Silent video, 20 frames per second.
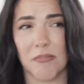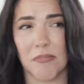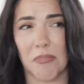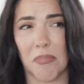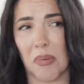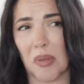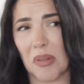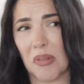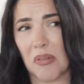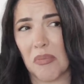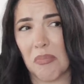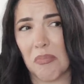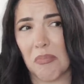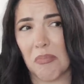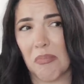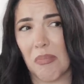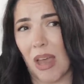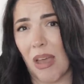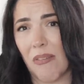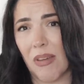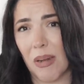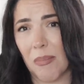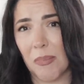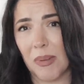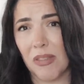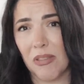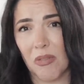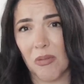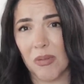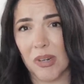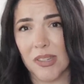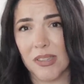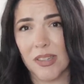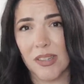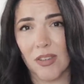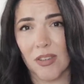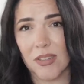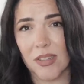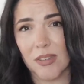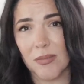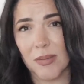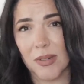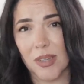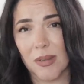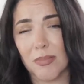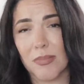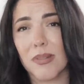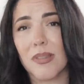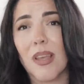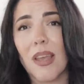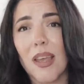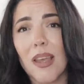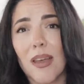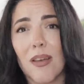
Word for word: pues a ver pinturas y cosas porque pues que,